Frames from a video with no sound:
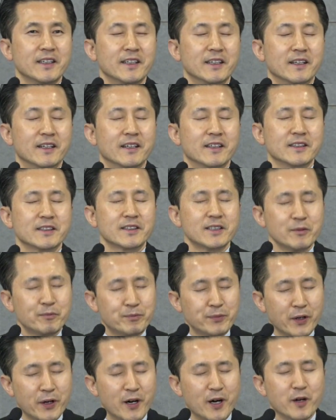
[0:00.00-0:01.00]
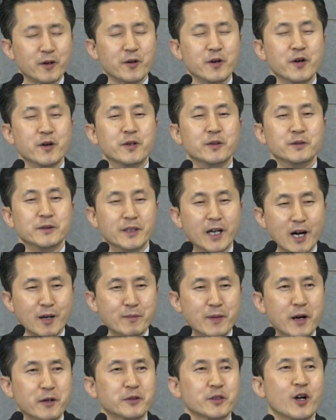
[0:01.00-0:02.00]
아, 슬퍼하고
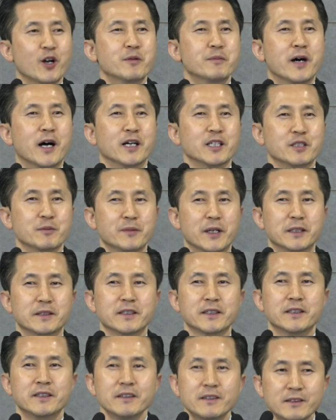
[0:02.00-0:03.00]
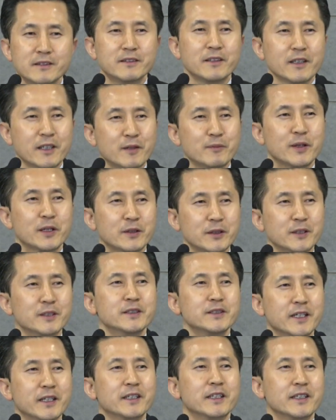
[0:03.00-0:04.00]
낙마하고 절망하지만 그때가 바로
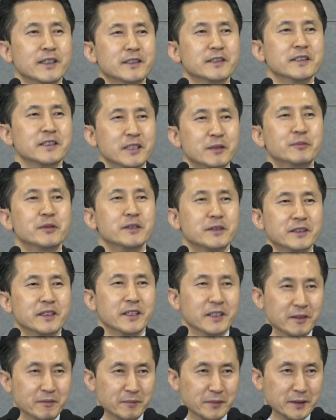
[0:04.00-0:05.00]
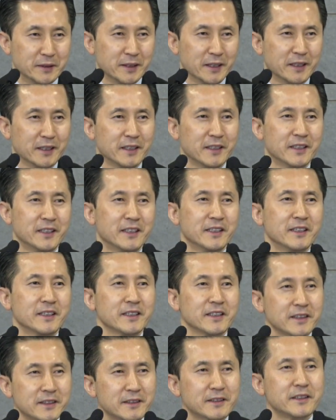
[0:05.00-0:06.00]
은혜를 입을 때입니다.
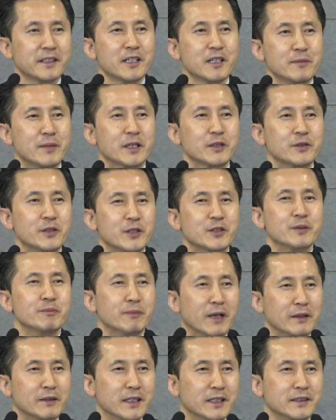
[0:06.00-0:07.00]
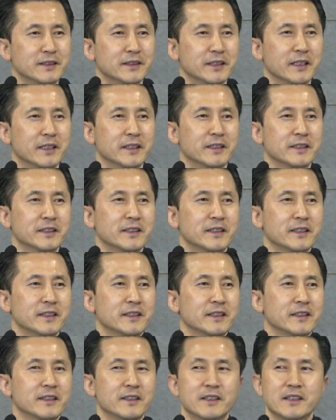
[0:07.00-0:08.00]
그때가 바로 예수님 만날 때예요.
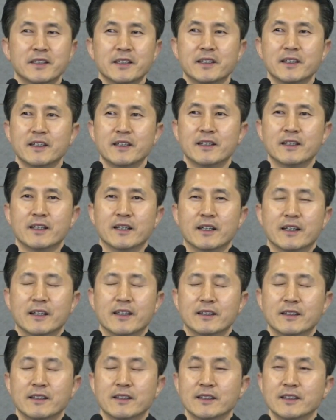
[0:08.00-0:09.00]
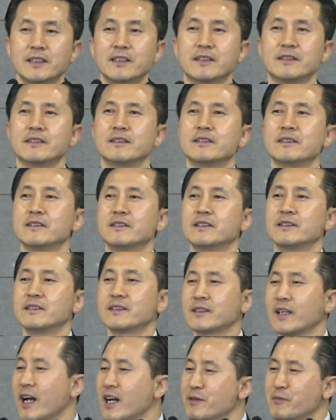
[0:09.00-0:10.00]
아, 이
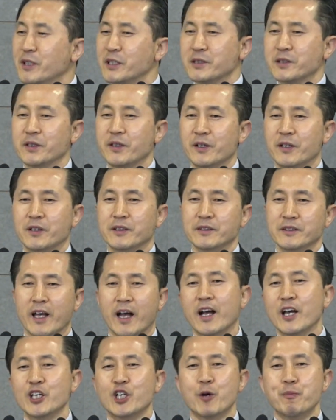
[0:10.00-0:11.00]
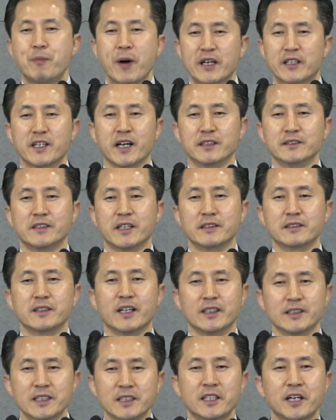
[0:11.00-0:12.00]
살면서 내가 이것밖에 안
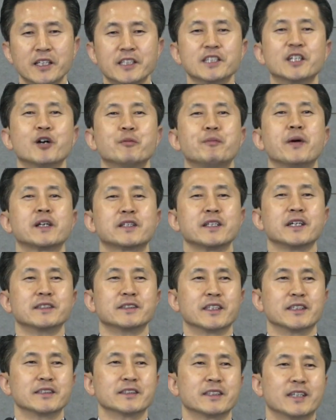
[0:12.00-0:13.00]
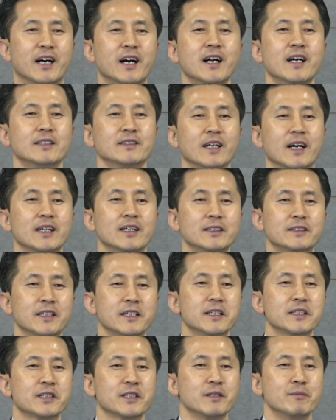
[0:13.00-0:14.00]
되는가? 인간이 이것밖에 안 되는가? 나에
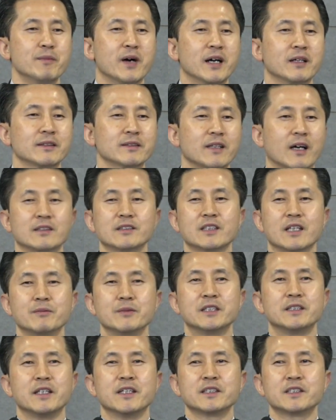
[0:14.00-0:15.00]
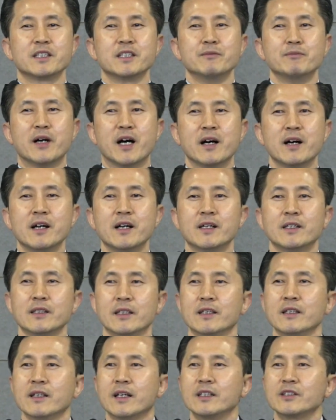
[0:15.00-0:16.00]
대한 실망, 다른 사람에 대한 실망,
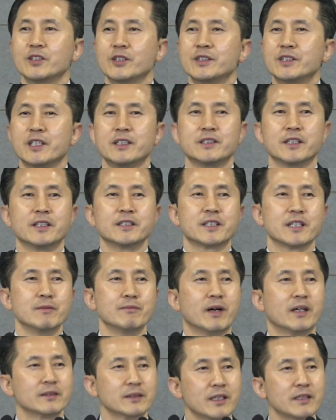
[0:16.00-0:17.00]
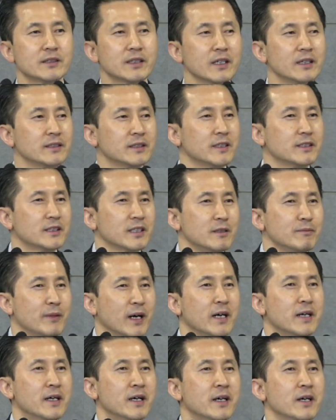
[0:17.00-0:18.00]
인간 전체에 대한 실망, 세상에 대한
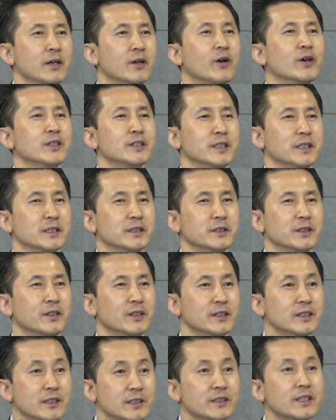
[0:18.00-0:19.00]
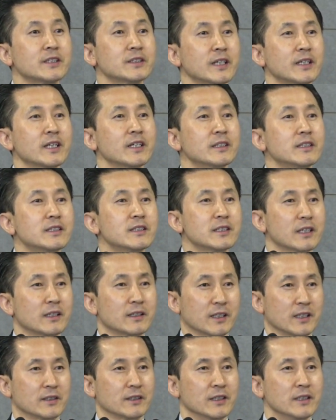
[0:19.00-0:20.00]
실망, 거기에서 그 세상의
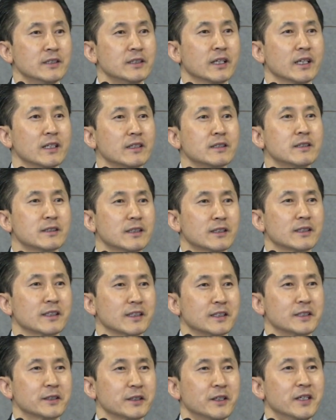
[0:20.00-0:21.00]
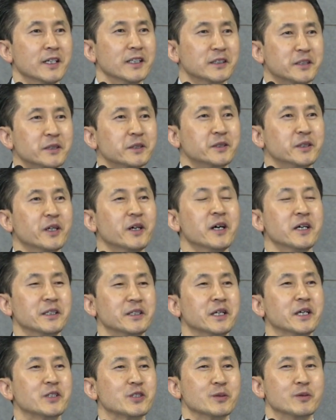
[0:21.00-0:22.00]
끝자락에서, 인생의 끝자락에서 드디어
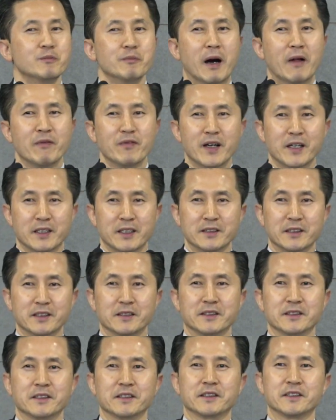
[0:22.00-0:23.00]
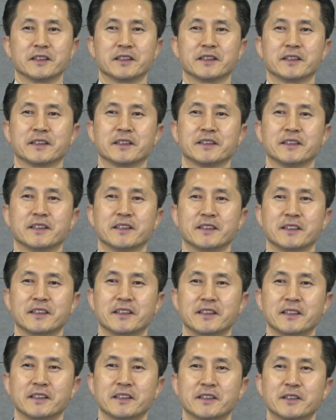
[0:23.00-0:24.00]
예수를 만나게 되는 거예요.
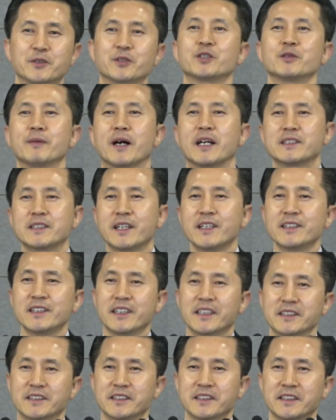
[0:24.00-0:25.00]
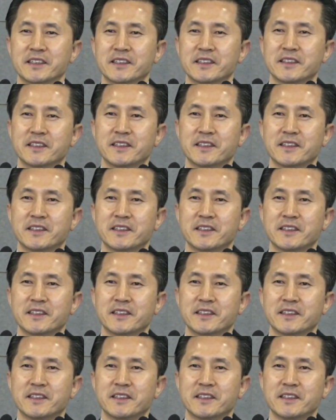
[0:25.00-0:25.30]
우리도 마찬가지예요.